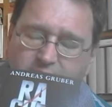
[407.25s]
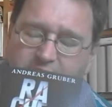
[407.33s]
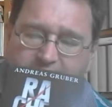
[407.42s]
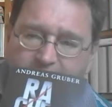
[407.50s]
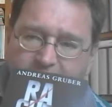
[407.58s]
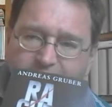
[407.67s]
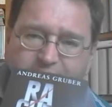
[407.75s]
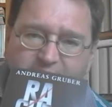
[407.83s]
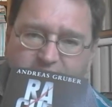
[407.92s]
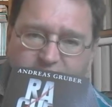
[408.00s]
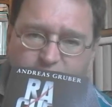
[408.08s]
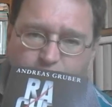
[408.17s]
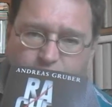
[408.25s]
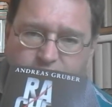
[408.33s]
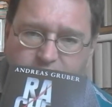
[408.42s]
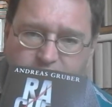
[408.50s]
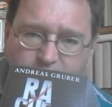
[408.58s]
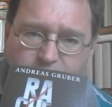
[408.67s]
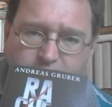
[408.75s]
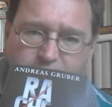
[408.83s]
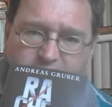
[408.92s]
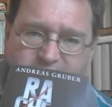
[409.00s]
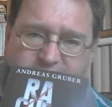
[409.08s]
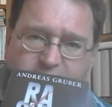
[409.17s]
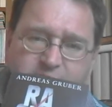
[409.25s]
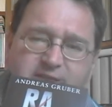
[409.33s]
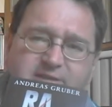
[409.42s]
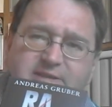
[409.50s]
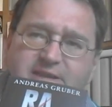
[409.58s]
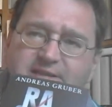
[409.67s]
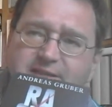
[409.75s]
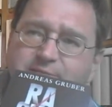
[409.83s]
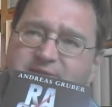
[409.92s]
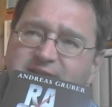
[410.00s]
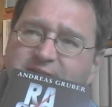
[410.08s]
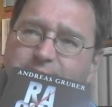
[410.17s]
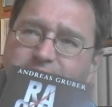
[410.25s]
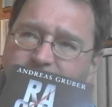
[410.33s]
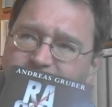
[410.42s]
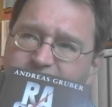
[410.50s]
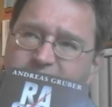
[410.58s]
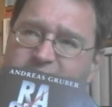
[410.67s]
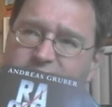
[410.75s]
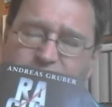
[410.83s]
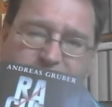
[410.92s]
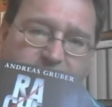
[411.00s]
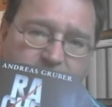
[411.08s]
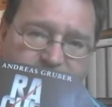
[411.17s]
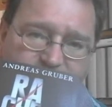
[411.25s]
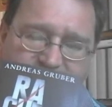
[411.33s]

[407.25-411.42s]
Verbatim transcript: ja, ja, einfach eine tote junge Prostituierte, Nadia mit Namen, man findet auch schnell heraus,